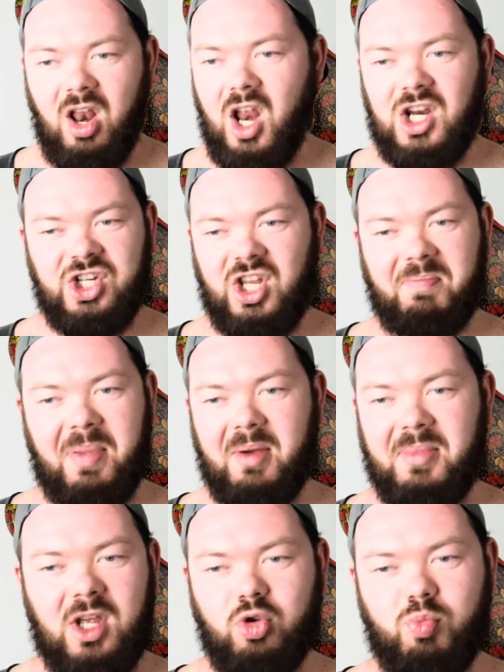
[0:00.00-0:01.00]
Là, j'étais pas
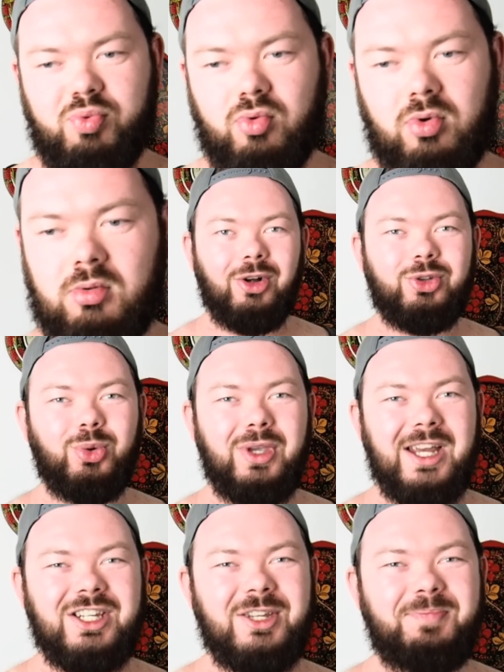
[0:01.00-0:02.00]
bien non plus. Hein. En tout
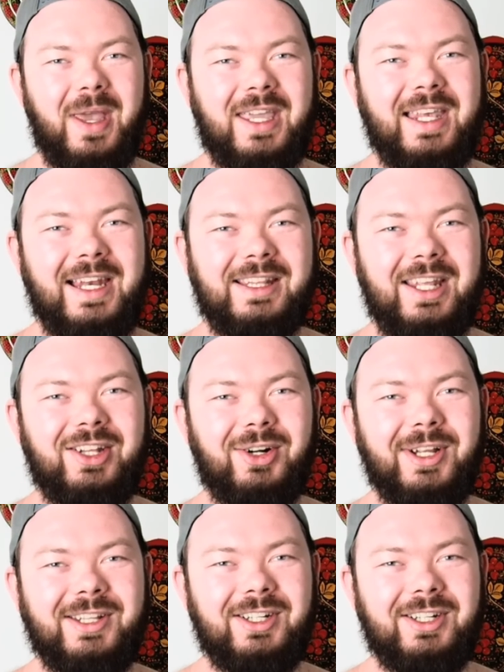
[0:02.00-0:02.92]
cas, j'espère qu'il était dans les